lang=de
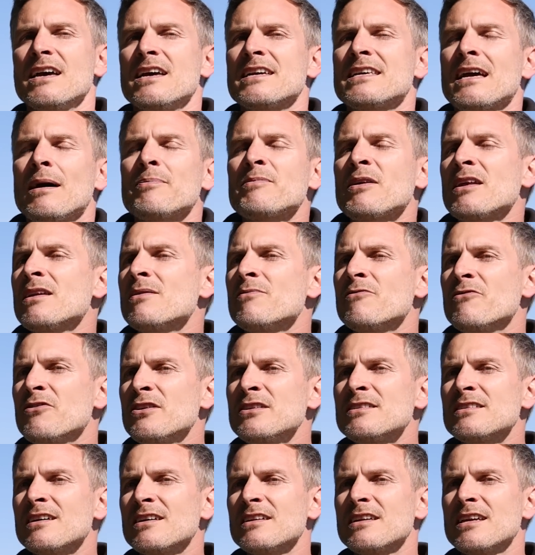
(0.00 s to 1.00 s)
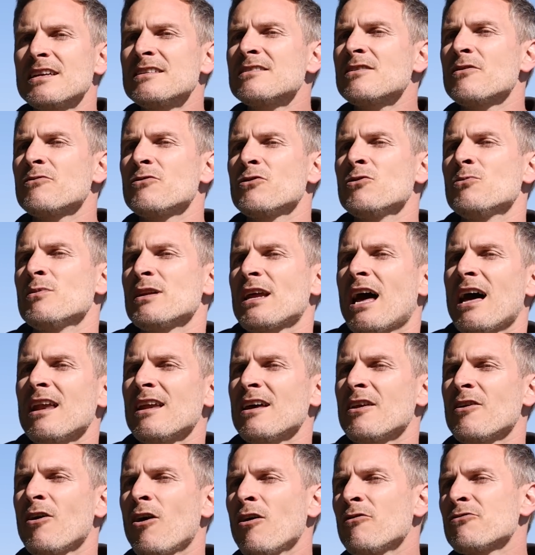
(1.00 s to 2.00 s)
ich habe dann im Winter ein Interview mit
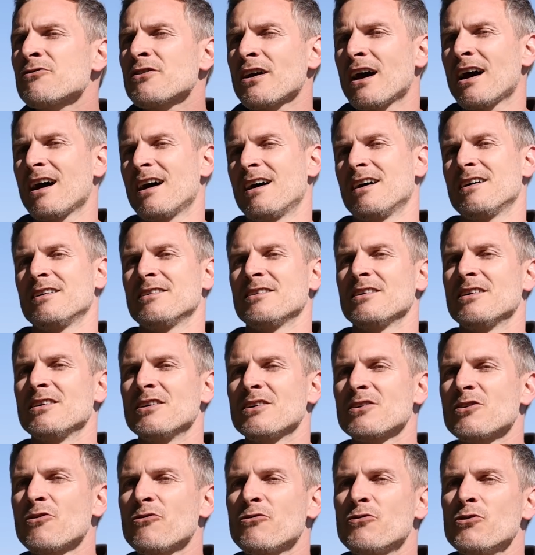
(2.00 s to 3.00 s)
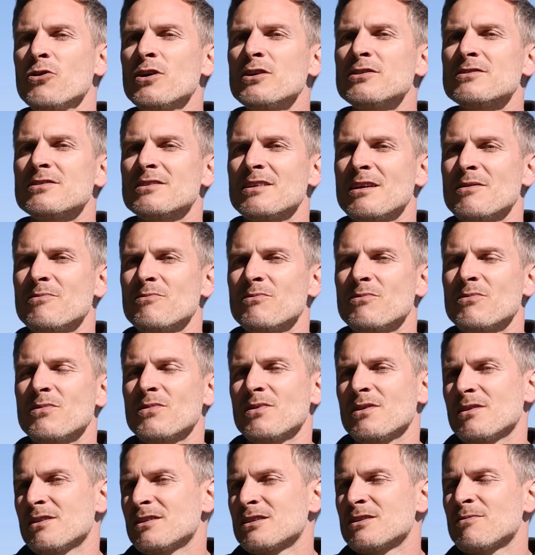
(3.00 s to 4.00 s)
Alan Hofda äh, geführt,
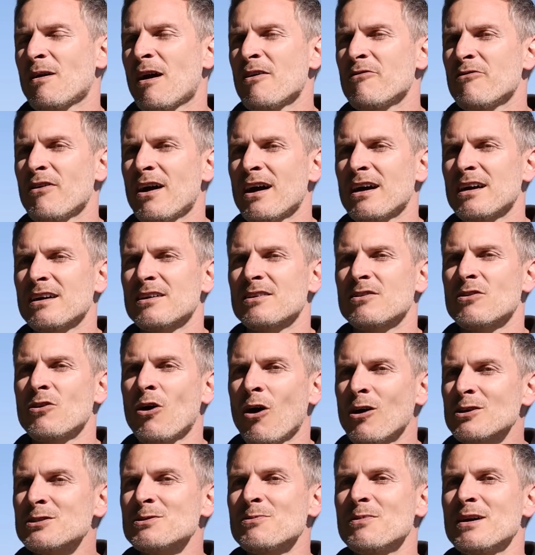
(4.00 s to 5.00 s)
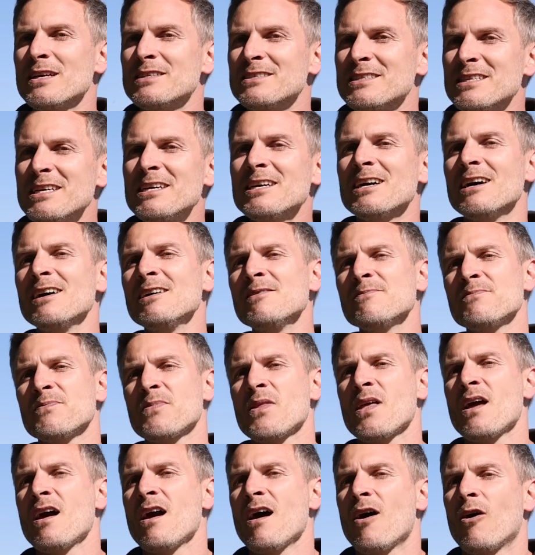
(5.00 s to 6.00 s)
dem zweifachen Norseman-Sieger.
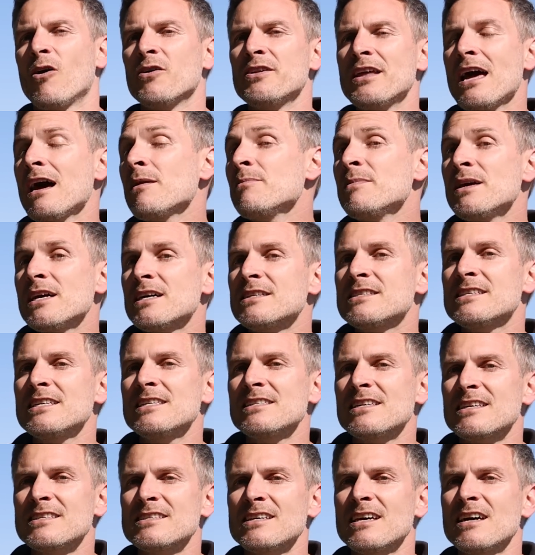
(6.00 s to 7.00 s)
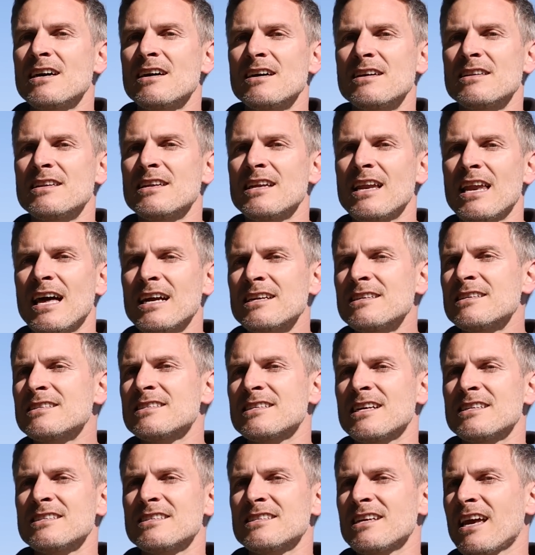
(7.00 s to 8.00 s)
Und der hat mir erzählt, dass er eine
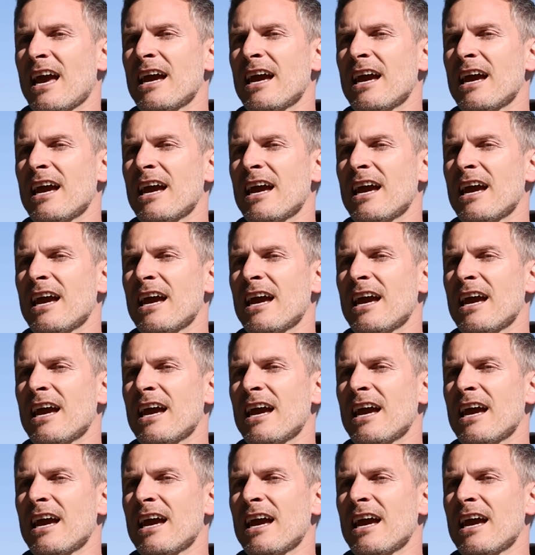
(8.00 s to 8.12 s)
Langdistanz